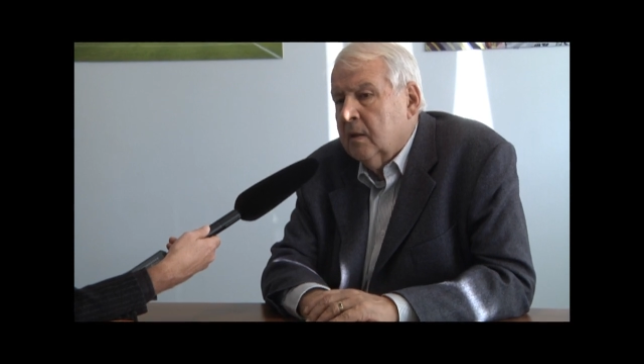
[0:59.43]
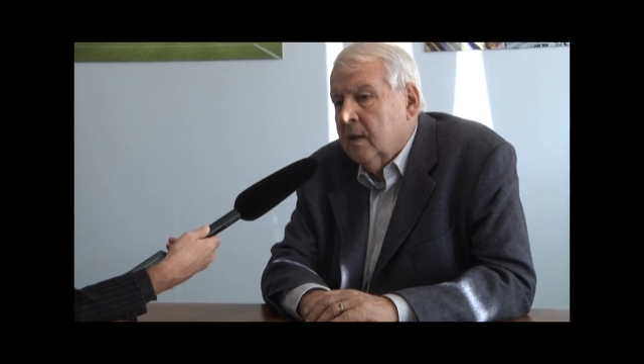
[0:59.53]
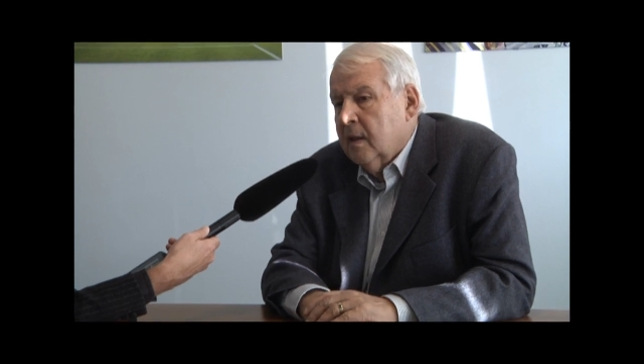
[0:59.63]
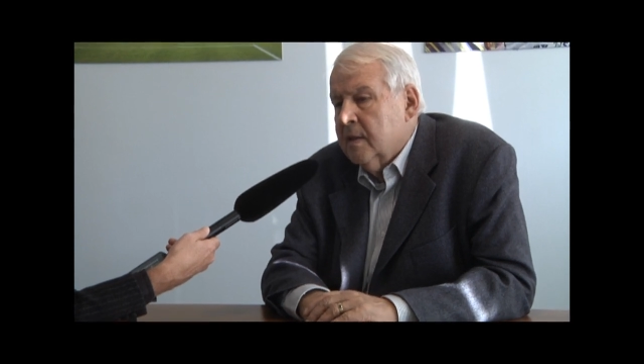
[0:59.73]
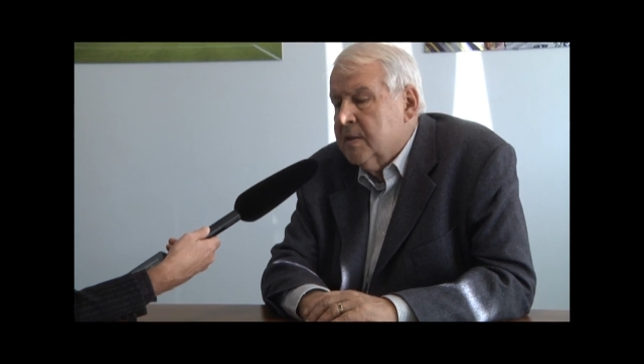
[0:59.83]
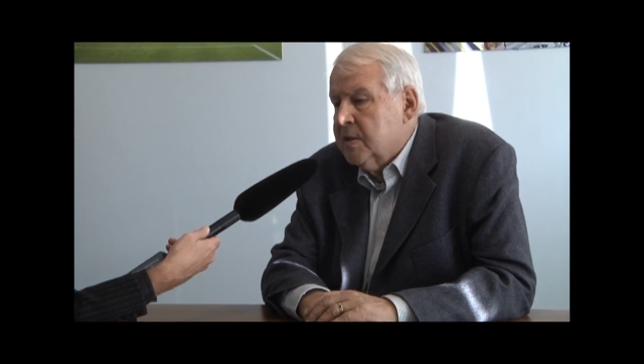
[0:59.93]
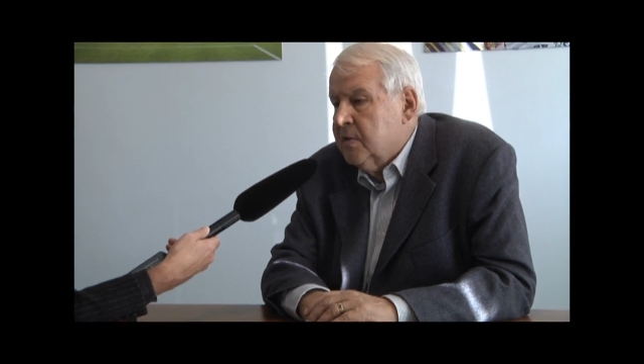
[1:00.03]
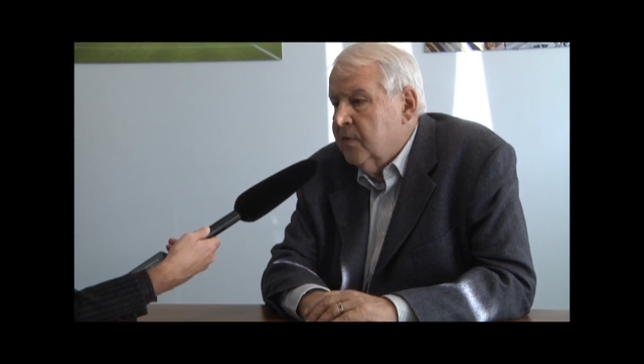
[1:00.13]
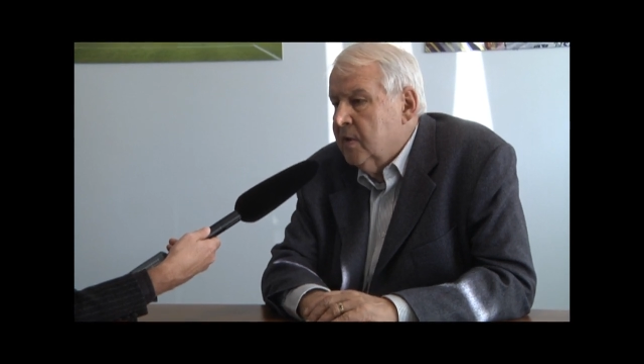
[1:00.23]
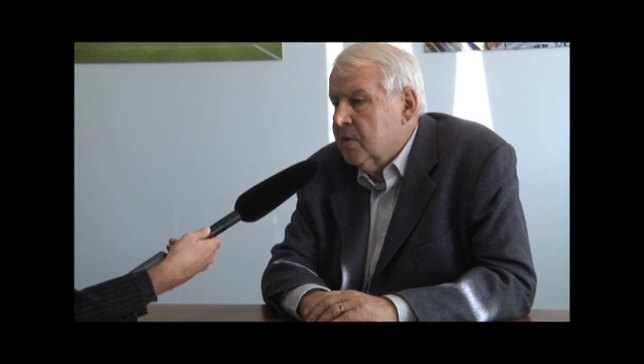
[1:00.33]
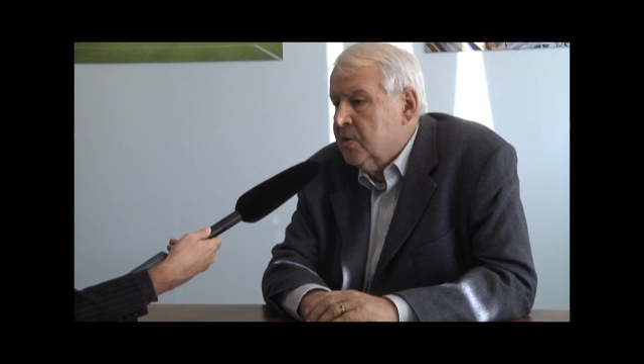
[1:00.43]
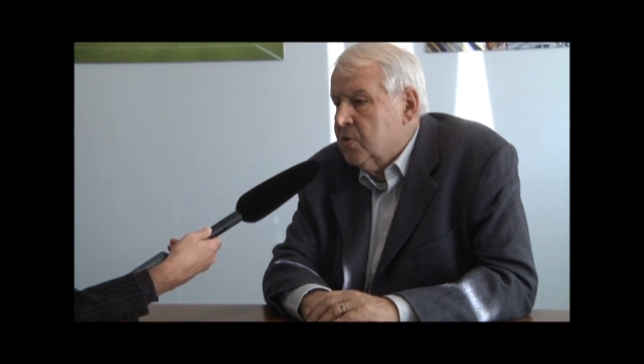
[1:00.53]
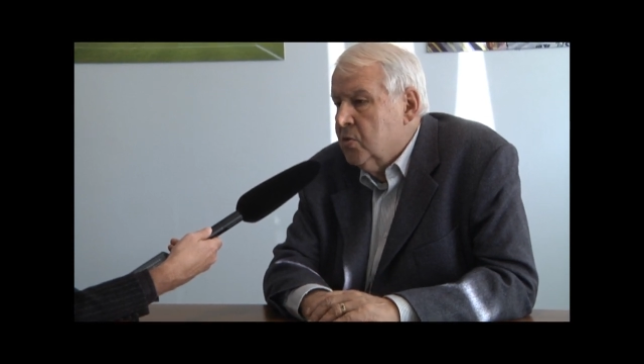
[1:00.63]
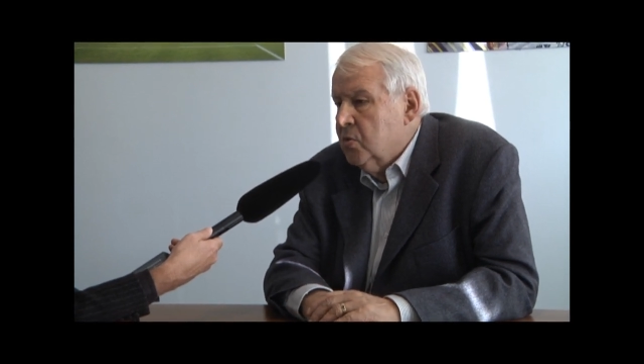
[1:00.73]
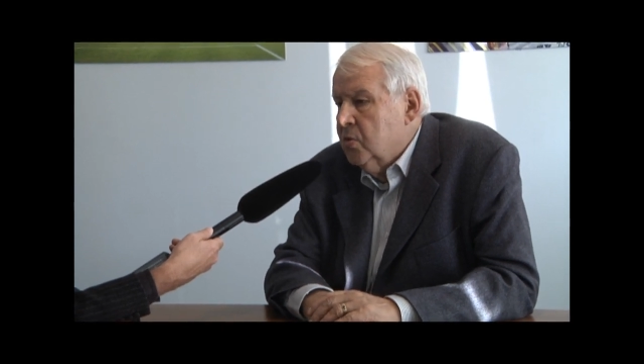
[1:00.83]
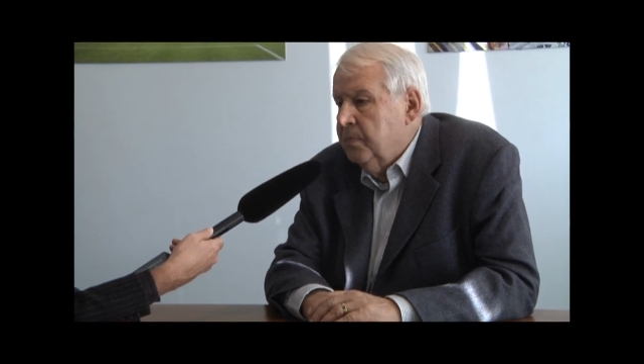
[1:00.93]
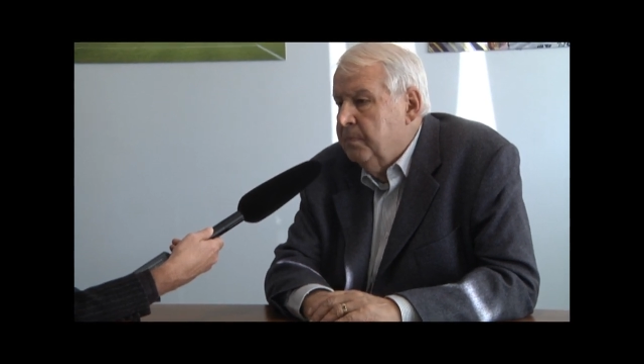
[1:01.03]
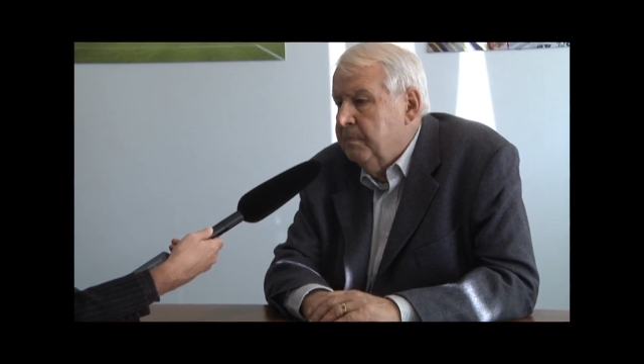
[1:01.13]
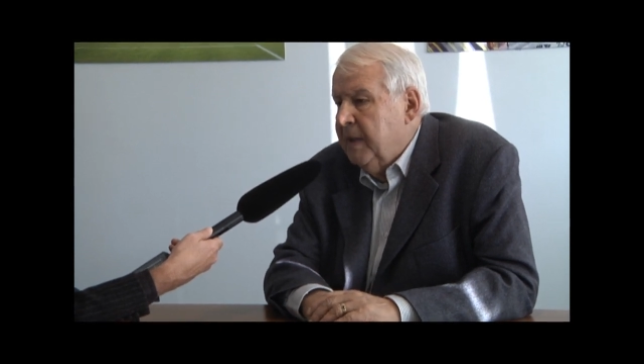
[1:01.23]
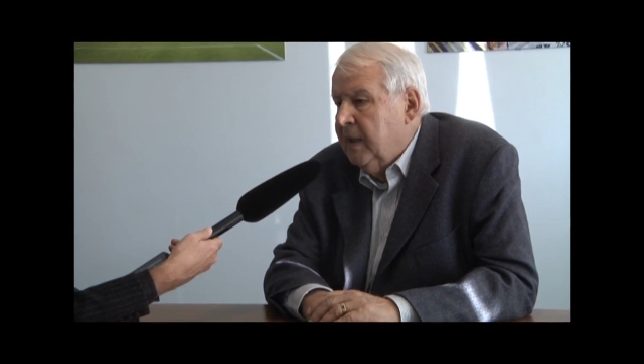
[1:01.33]
dass wir zu
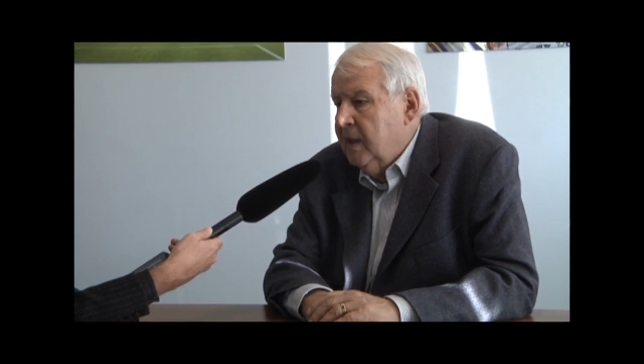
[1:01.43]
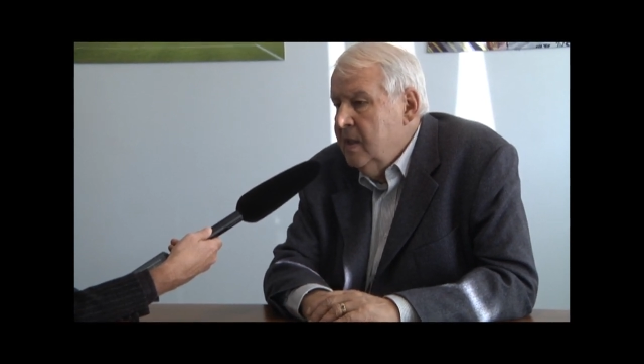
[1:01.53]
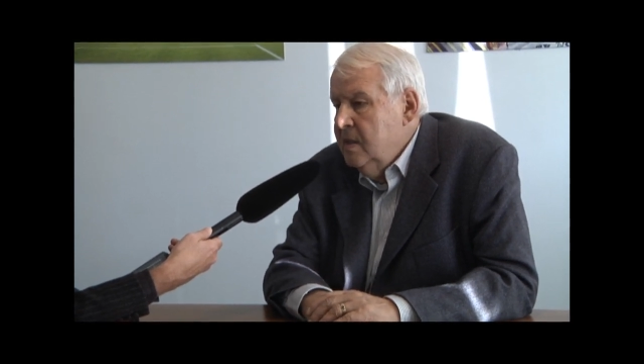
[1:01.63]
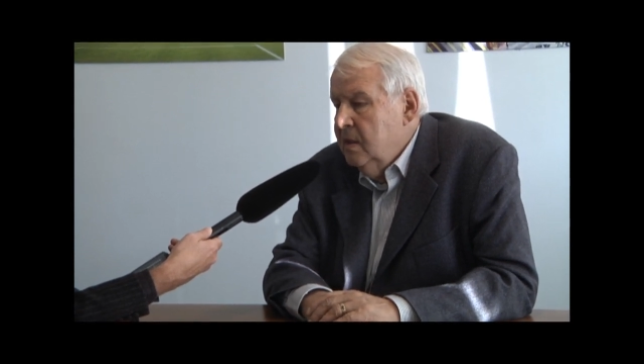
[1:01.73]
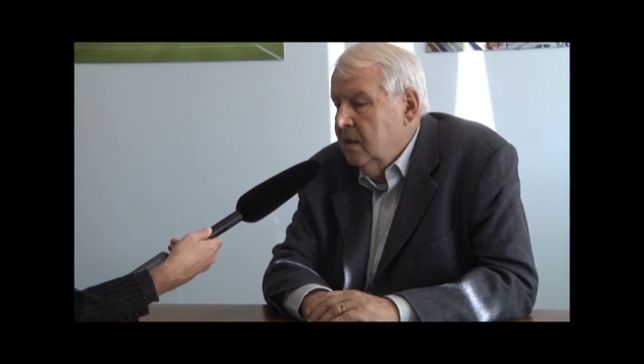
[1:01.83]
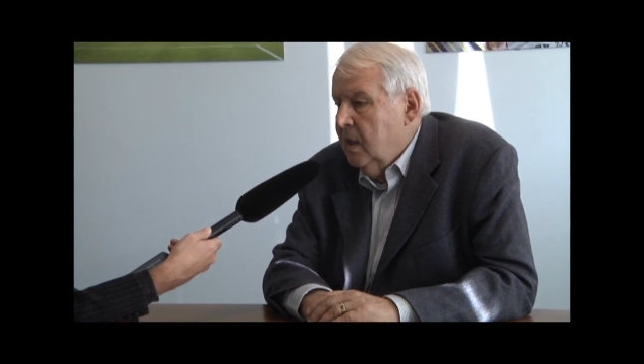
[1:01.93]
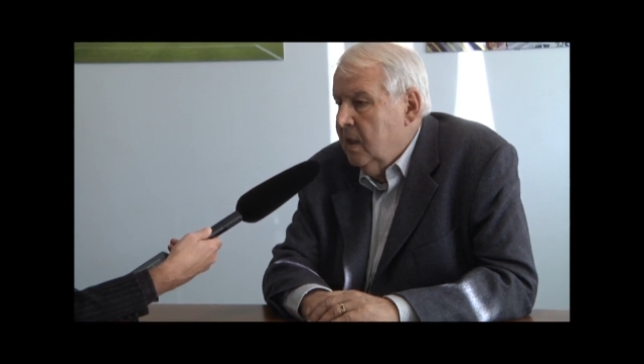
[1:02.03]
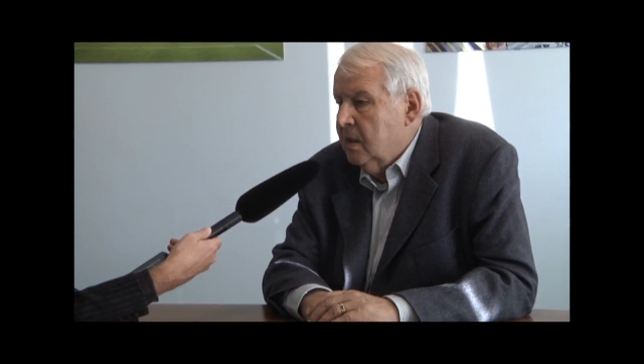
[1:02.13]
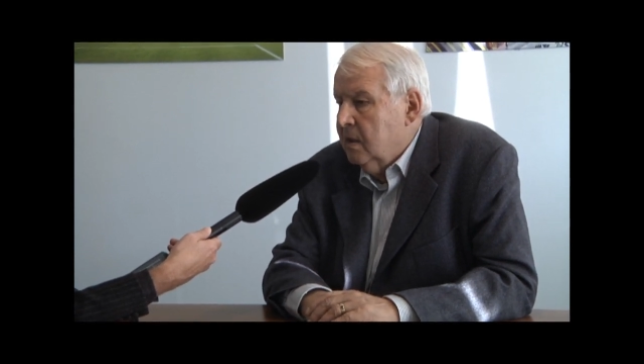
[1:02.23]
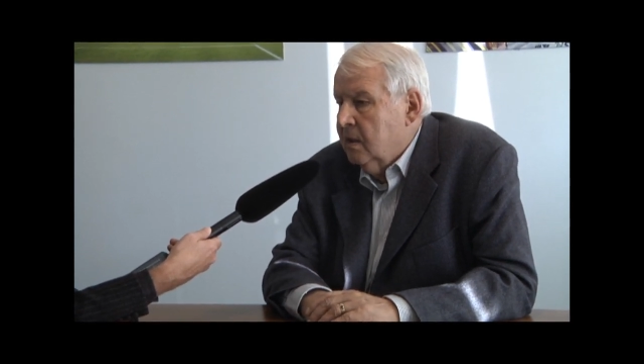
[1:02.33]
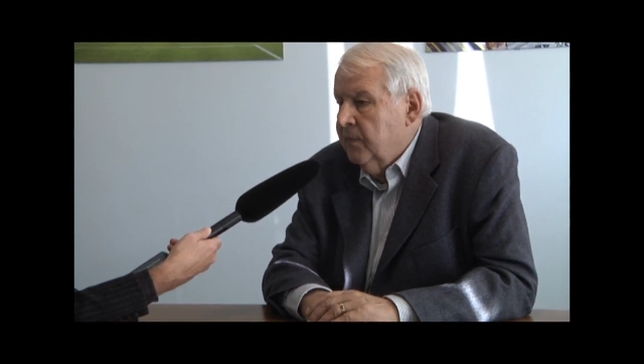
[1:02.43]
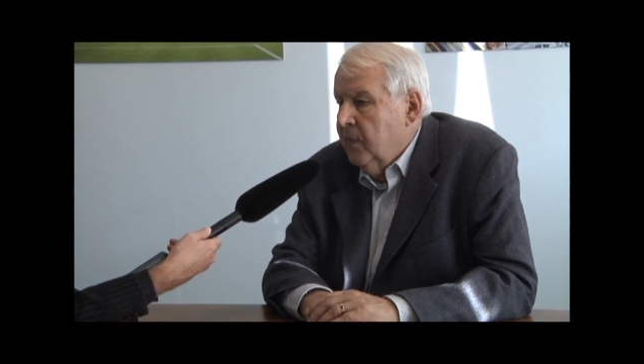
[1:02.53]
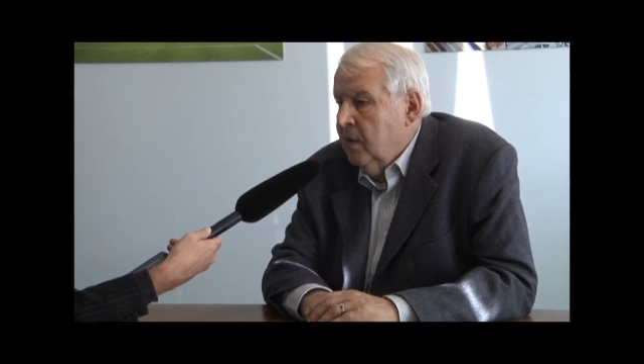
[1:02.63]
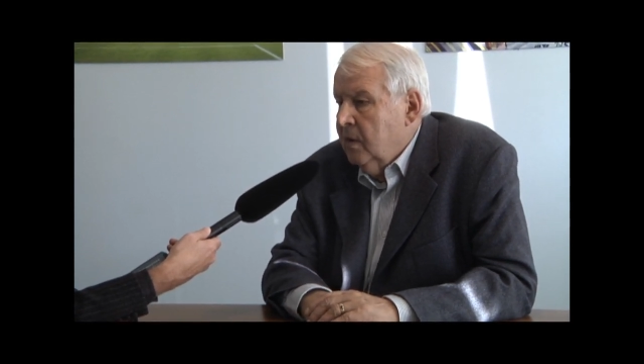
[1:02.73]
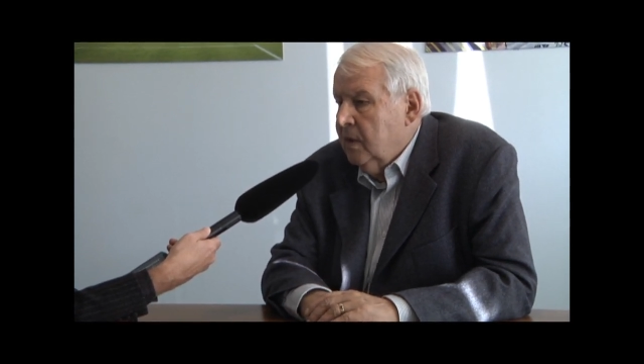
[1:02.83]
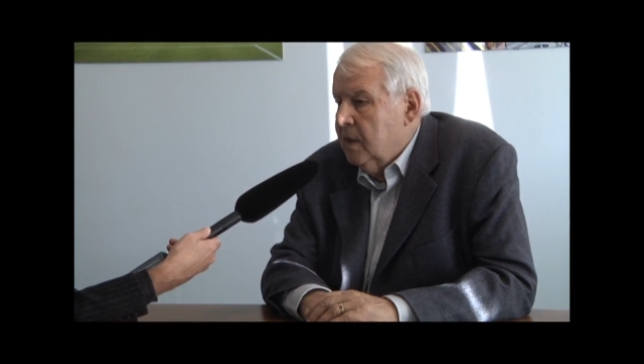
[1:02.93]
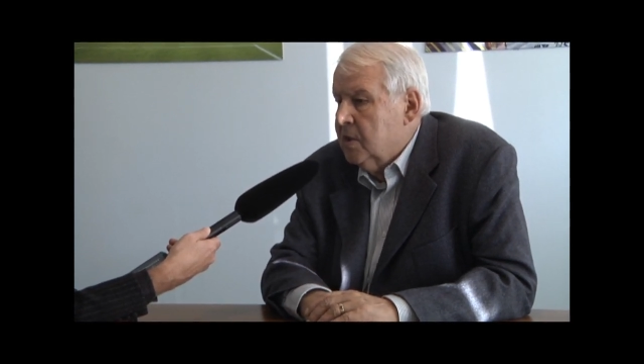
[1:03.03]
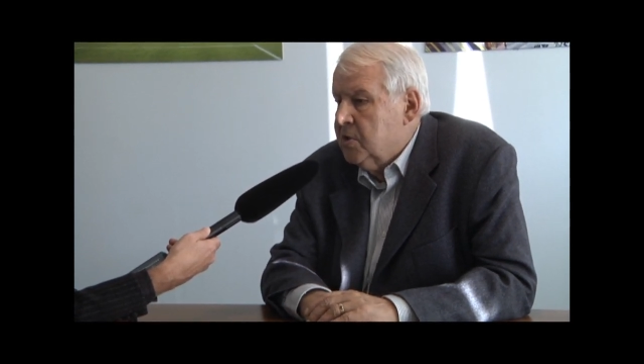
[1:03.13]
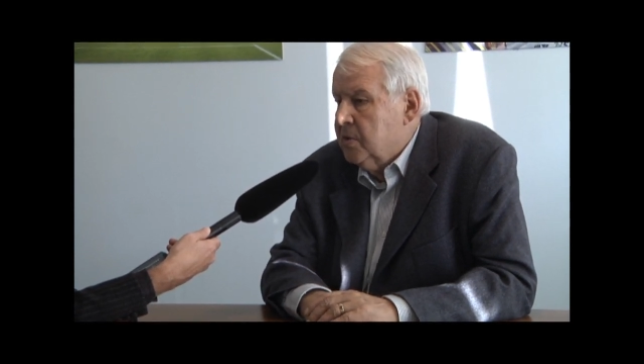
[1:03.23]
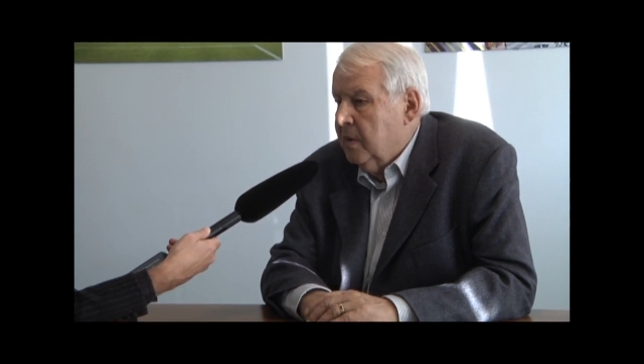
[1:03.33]
Beginn jeder,
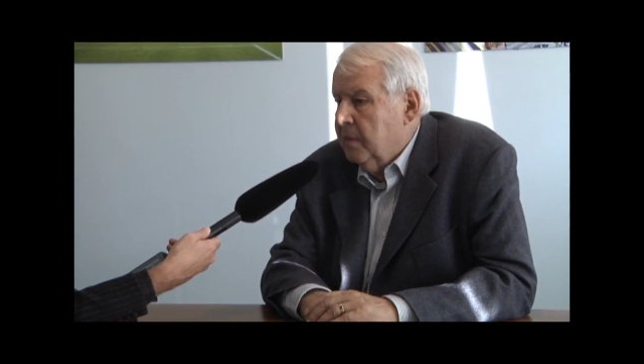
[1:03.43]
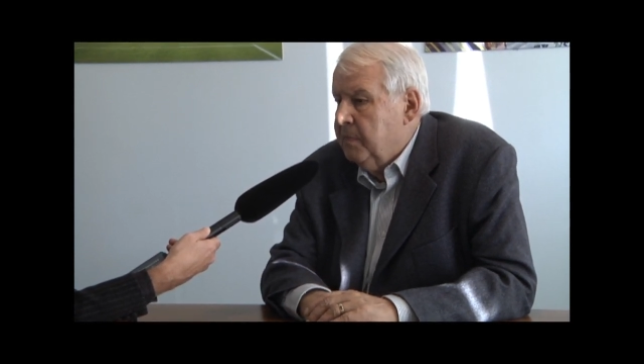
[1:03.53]
jedes äh,